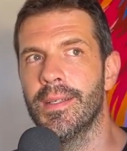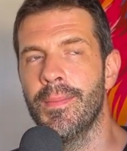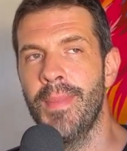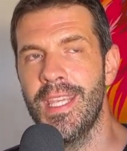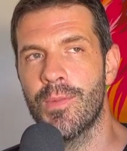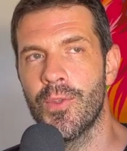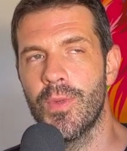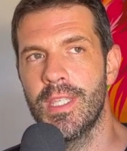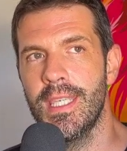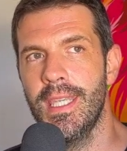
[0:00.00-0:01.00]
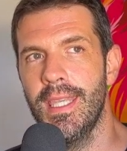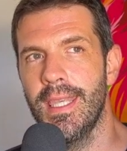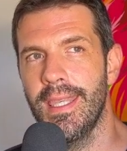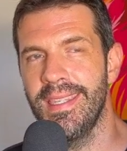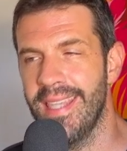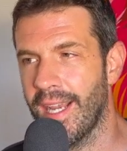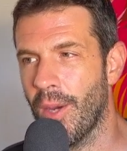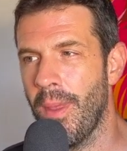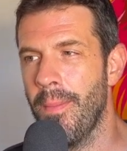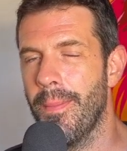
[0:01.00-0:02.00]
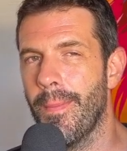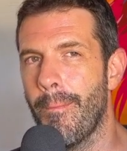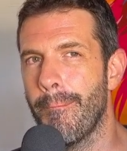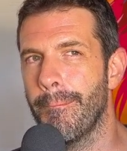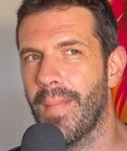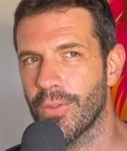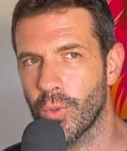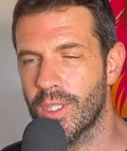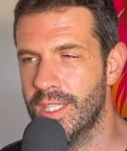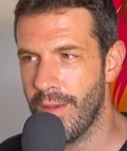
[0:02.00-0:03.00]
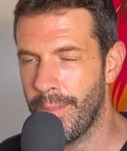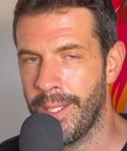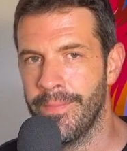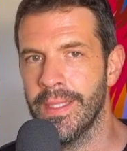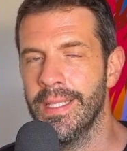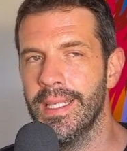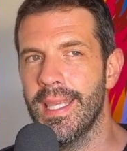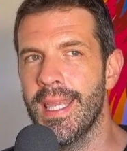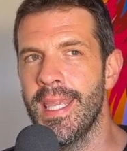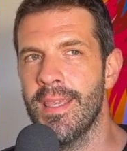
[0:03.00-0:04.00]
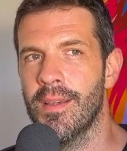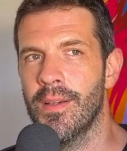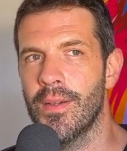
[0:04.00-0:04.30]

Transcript: mais je me suis dit, il y a quand même un truc va pas et